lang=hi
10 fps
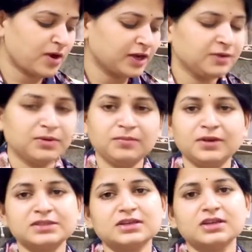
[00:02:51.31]
पानी में
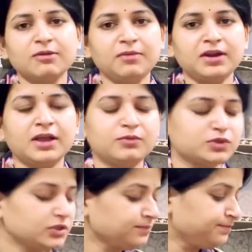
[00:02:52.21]
मिक्स करके पीना है
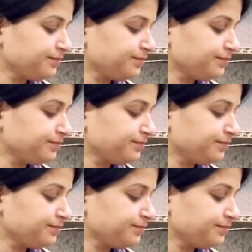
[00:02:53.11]
मुझे